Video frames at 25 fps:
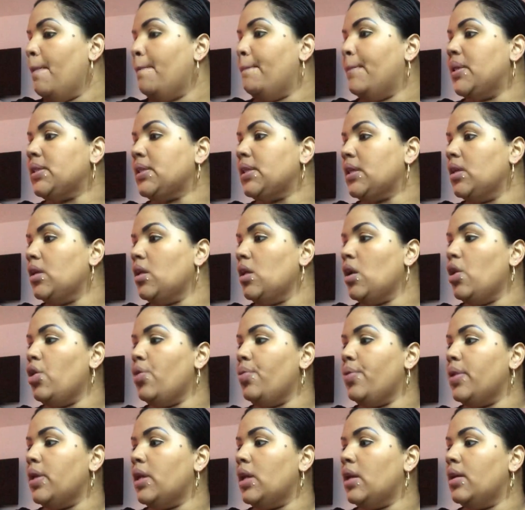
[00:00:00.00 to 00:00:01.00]
Más que nada
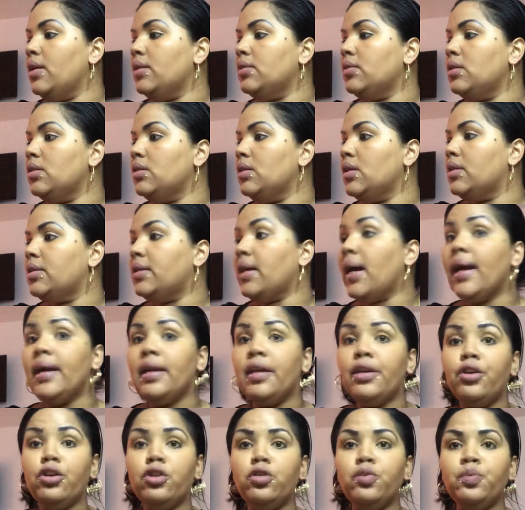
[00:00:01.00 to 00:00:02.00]
lo venden a veces de
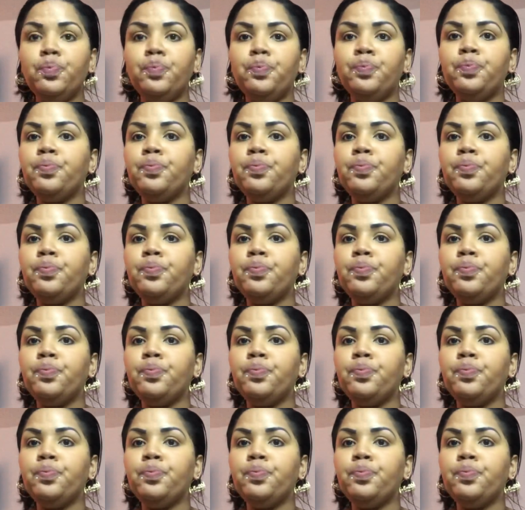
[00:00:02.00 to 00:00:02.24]
Tylenol.